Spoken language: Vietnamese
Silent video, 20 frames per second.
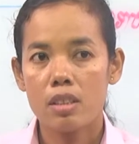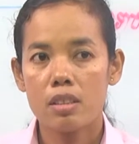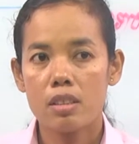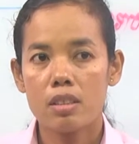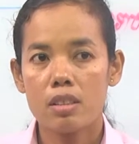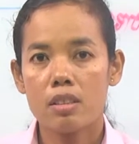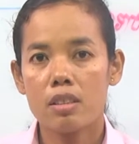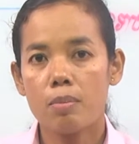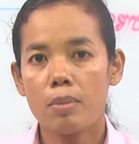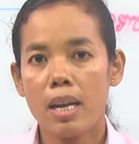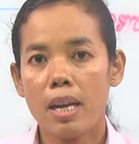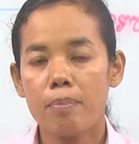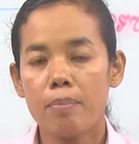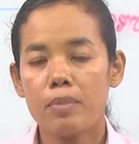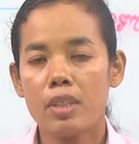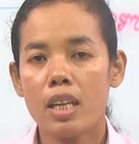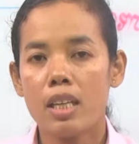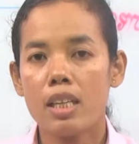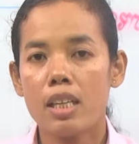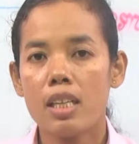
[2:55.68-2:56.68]
sầm rạp
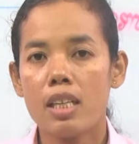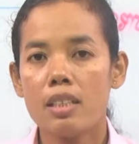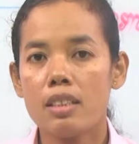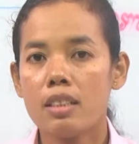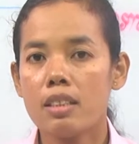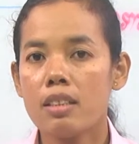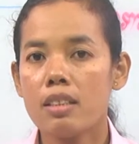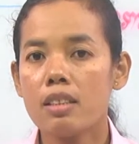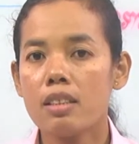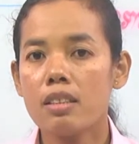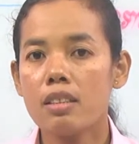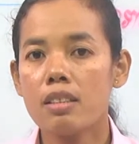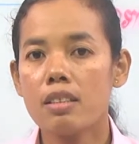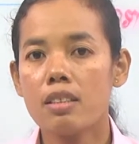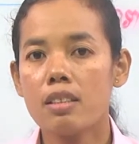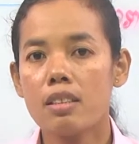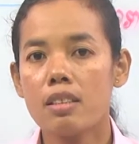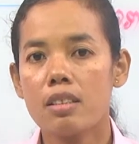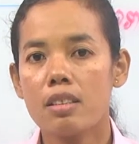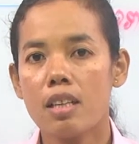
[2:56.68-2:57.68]
nè riêng dương
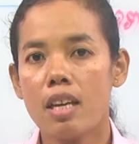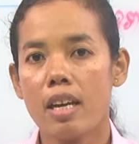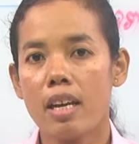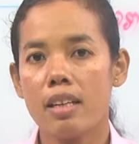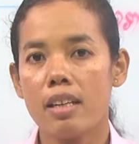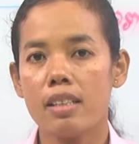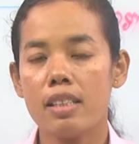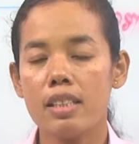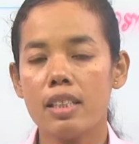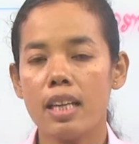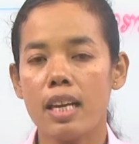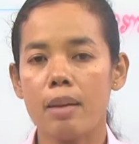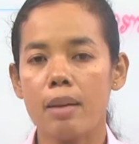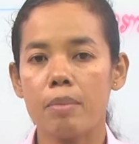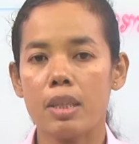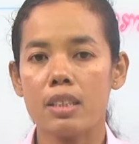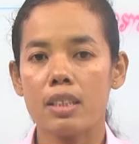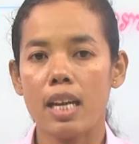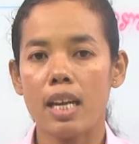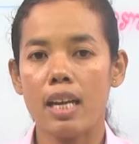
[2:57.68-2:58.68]
hói tha
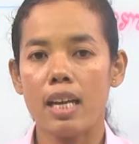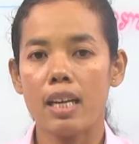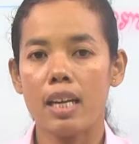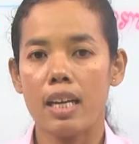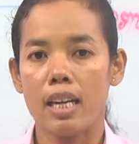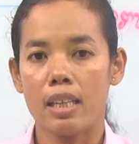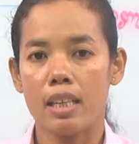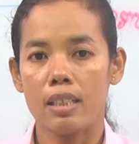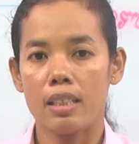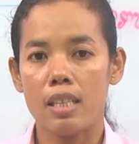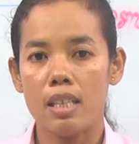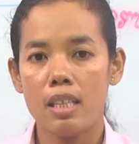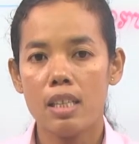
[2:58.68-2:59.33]
bà sạn hàng